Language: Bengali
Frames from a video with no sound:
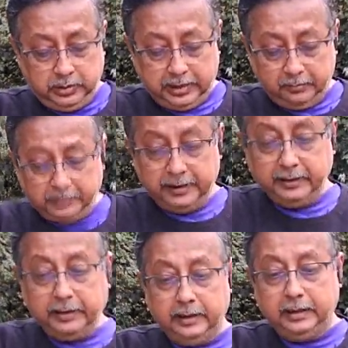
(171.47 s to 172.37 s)
আর আমাদের
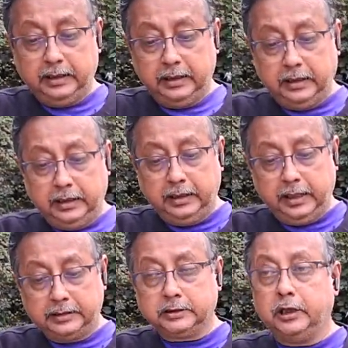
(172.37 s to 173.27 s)

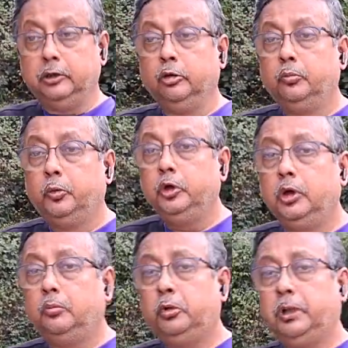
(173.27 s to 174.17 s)
আজকের এই নব্বই
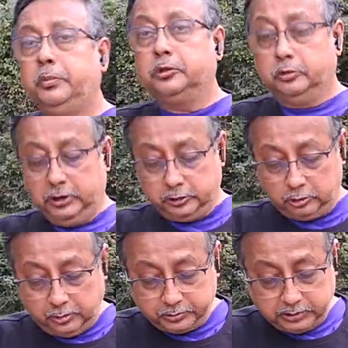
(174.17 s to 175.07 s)
নম্বর এপিসোডের
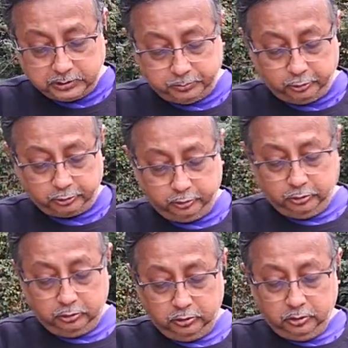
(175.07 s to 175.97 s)
সবশেষ প্রশ্ন
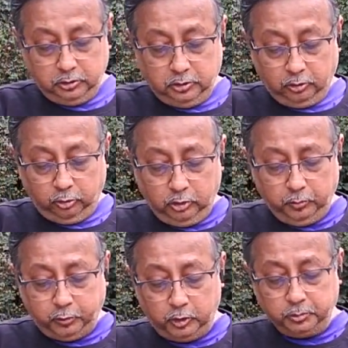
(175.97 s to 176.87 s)
কোন
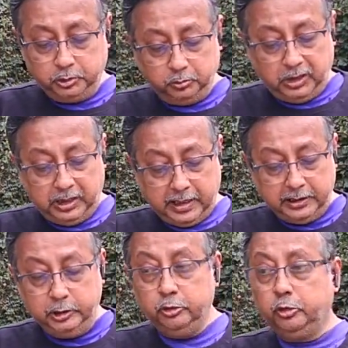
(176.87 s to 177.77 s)
পর্বতমালা
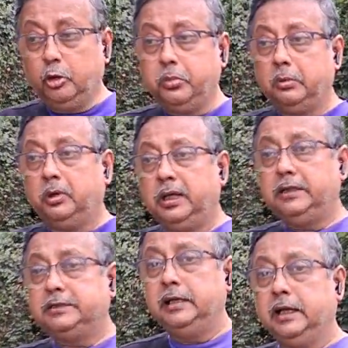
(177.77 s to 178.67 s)
ইউরোপ এবং
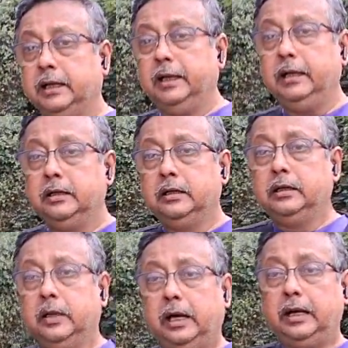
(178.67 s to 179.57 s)
এশিয়াকে
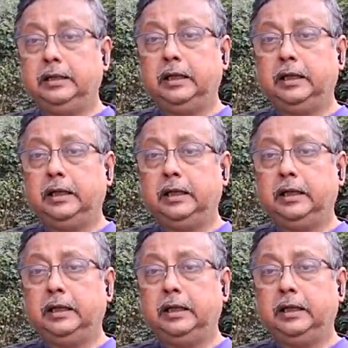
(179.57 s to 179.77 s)
আলাদা